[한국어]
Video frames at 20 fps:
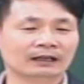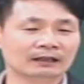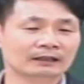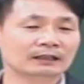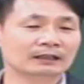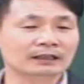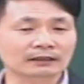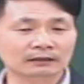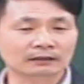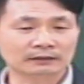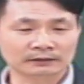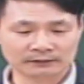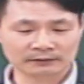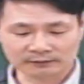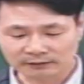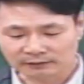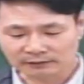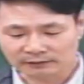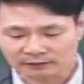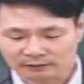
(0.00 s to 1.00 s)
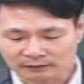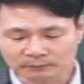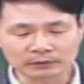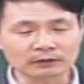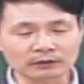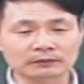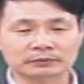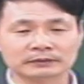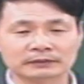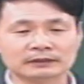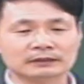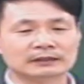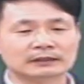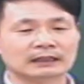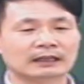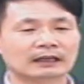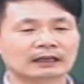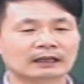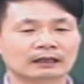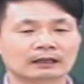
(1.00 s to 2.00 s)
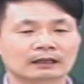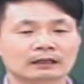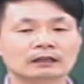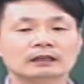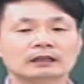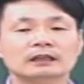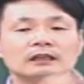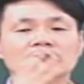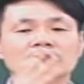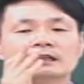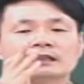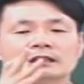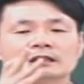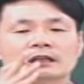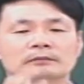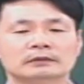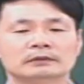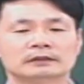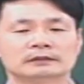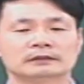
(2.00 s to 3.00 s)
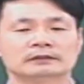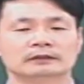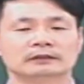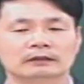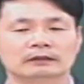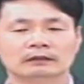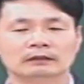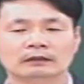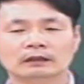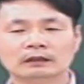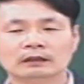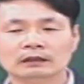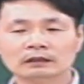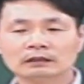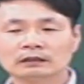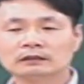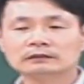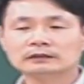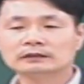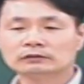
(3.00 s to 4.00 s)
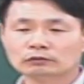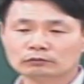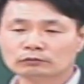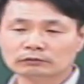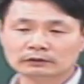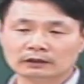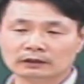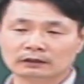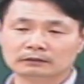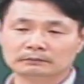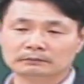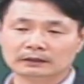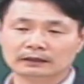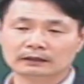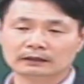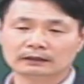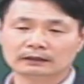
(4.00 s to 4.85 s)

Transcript: 이게 성경 필요 없어 그냥. 이렇게 돼버렸어요. 그때 속국된 겁니다.